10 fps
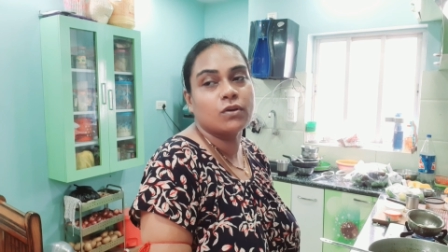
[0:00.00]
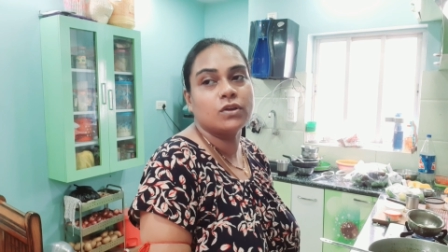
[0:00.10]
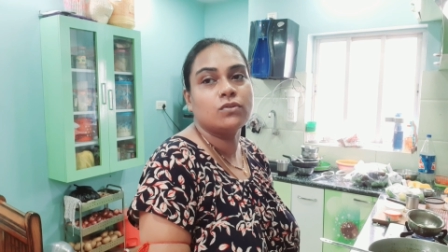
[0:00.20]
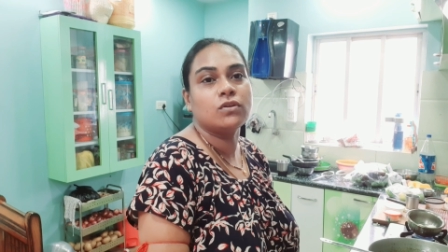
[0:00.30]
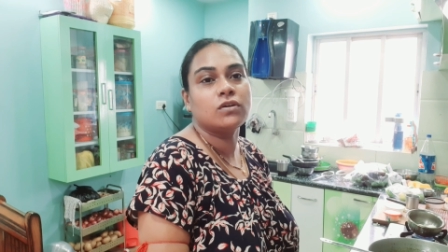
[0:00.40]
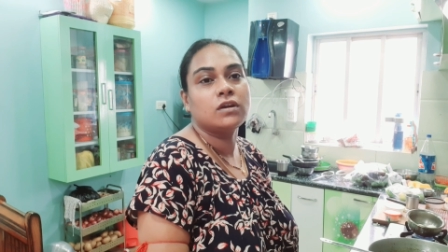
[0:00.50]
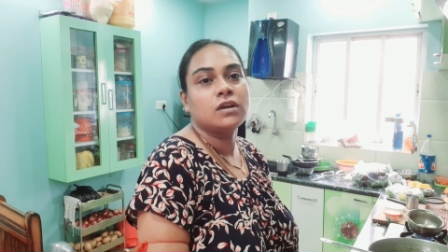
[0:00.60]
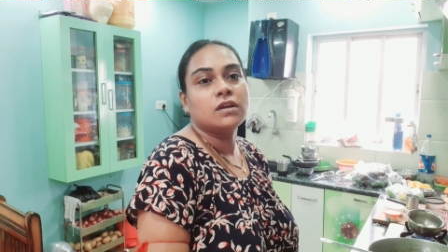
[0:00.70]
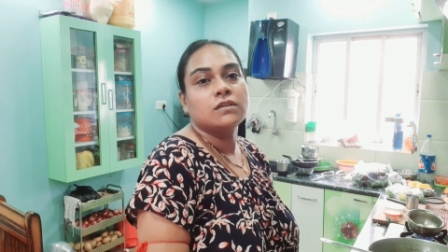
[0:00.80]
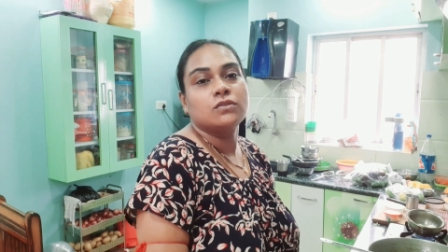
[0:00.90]
ওইগুলো
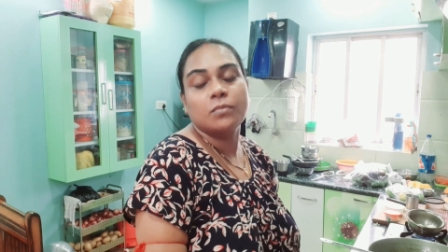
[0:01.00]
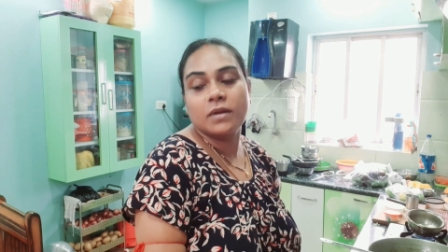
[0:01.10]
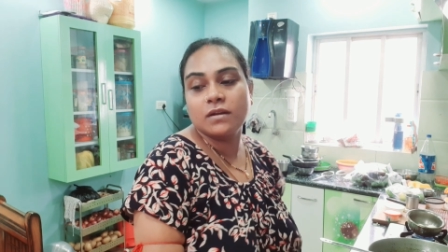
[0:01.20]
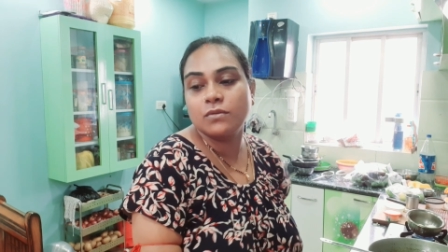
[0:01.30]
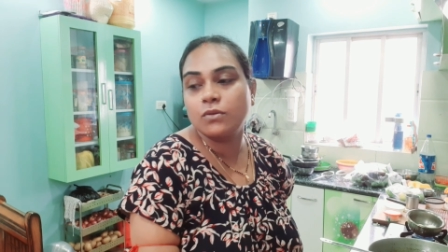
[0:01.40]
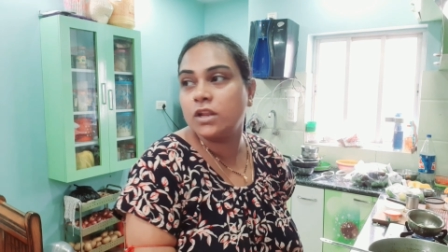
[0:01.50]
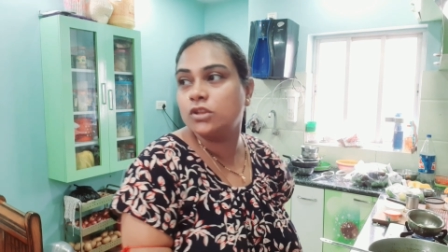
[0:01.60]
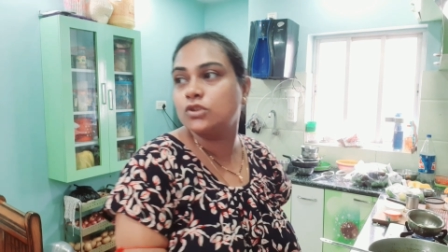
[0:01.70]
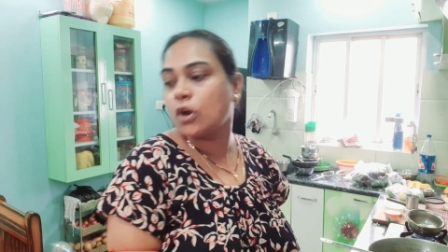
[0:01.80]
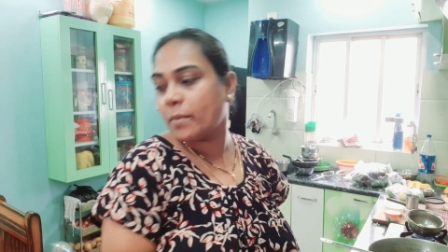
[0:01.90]
তোমার হলে
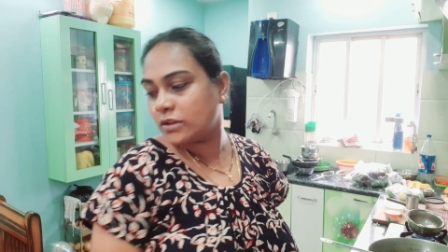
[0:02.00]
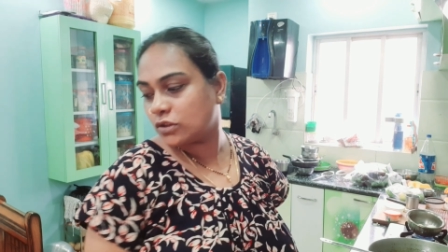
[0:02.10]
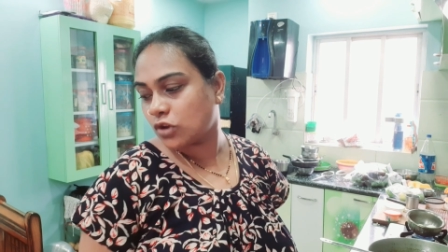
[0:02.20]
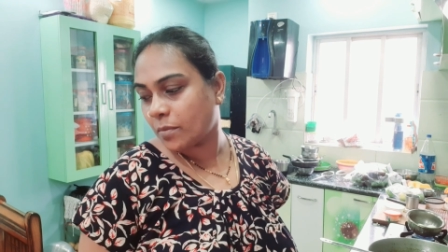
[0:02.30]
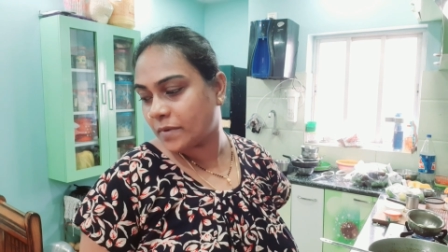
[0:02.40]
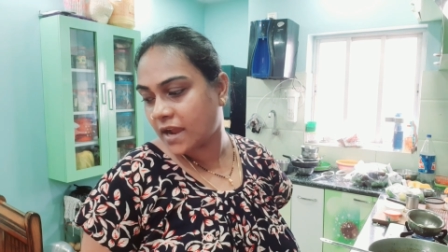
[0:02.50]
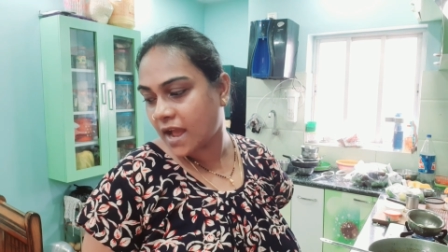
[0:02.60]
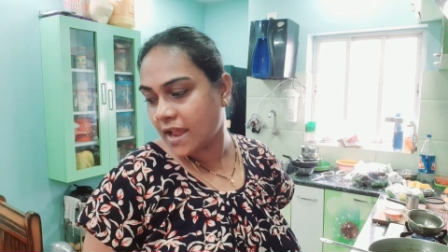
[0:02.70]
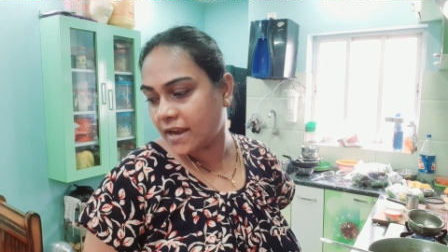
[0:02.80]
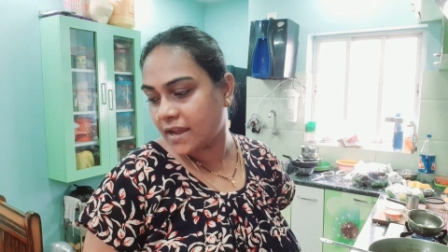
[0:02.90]
তো সবাই তো সবটা
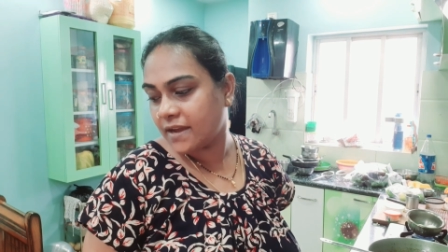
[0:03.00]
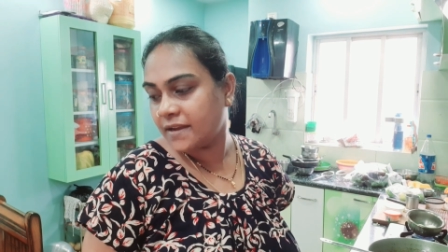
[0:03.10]
খায় না